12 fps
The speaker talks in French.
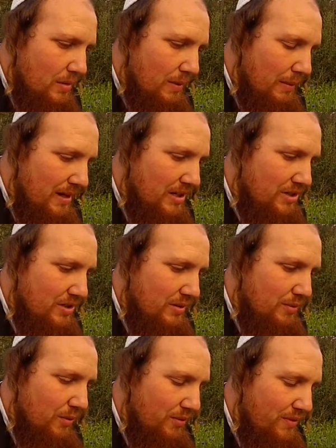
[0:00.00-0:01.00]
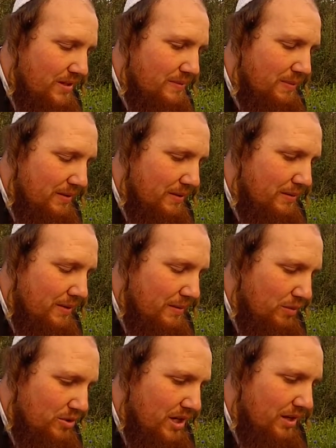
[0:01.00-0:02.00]
mamash, mon fils, euh,
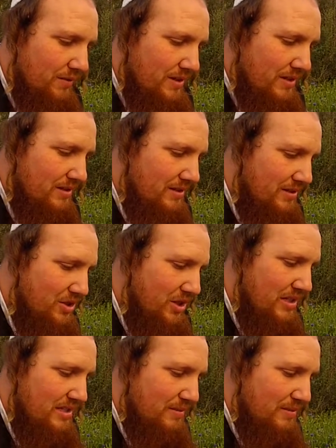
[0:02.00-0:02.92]
mon cher fils, que